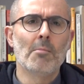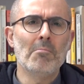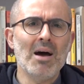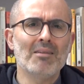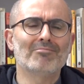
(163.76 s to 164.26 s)

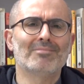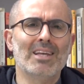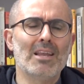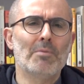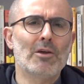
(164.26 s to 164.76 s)
ma
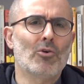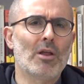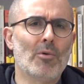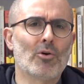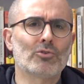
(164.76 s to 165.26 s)
delle
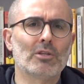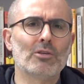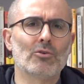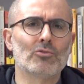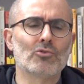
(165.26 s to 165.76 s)
piccole morti
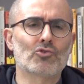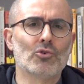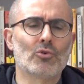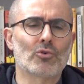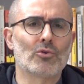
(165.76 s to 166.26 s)
di ogni
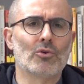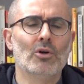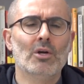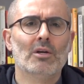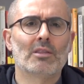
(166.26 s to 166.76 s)
giorno,
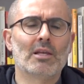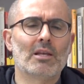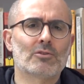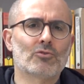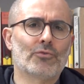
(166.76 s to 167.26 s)

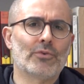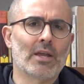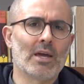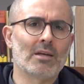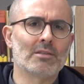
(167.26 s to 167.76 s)
delle
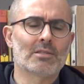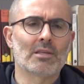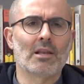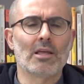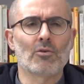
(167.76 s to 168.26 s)

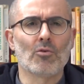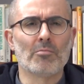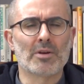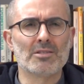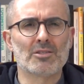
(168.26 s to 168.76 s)
sofferenze, delle
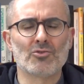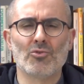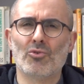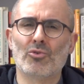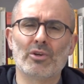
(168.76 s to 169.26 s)

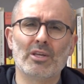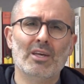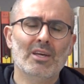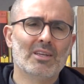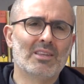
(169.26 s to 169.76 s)
incomprensioni,
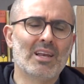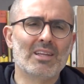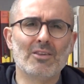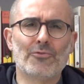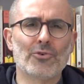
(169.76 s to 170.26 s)

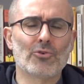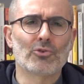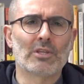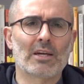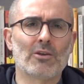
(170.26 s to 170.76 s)
delle
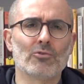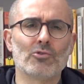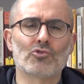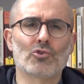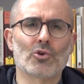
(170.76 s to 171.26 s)
difficoltà che
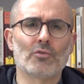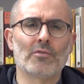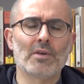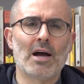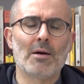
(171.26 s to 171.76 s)
ogni giorno
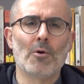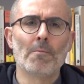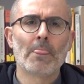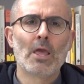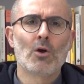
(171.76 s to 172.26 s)

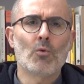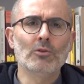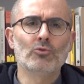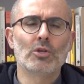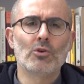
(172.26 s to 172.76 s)
viviamo,
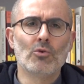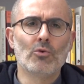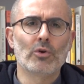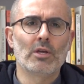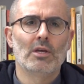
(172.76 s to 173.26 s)
quando in
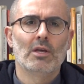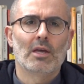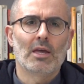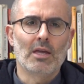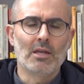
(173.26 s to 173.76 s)
noi
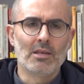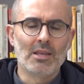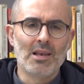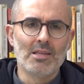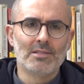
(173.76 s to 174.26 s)
e
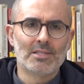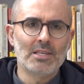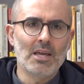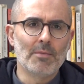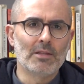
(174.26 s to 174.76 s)

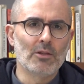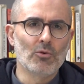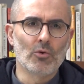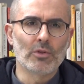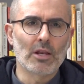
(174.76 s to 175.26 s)
nell'insieme di
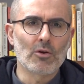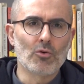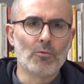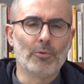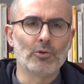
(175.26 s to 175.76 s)
noi, nel
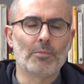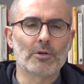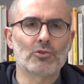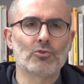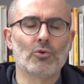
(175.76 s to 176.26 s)
gruppo di
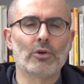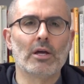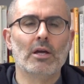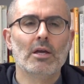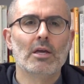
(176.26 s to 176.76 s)

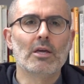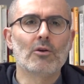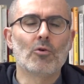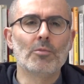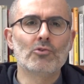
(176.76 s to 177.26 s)
persone,
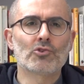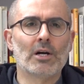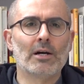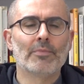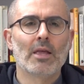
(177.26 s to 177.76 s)

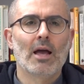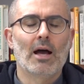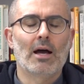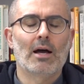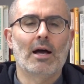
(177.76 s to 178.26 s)
incomincia
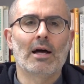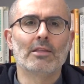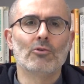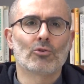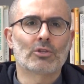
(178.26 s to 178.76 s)
a,
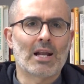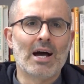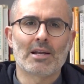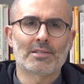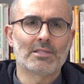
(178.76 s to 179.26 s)
ad
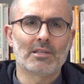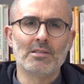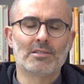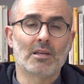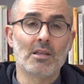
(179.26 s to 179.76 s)
inoltrarsi, ad
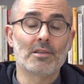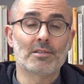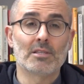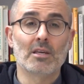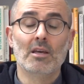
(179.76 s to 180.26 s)

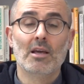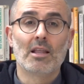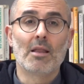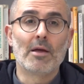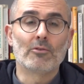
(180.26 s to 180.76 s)
inserirsi
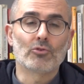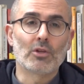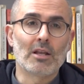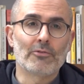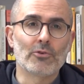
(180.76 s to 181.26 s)
l'elemento
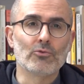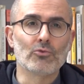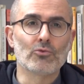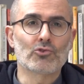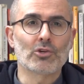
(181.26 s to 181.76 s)
della
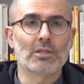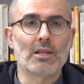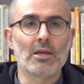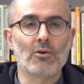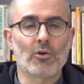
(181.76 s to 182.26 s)
fiducia,
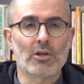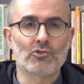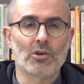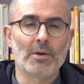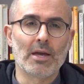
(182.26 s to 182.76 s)

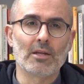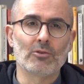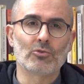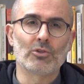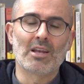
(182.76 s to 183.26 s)

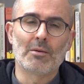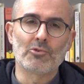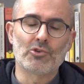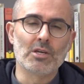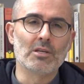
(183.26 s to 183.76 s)
dell'incoraggiamento,
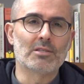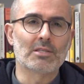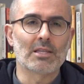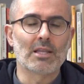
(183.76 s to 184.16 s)
dell'amicizia,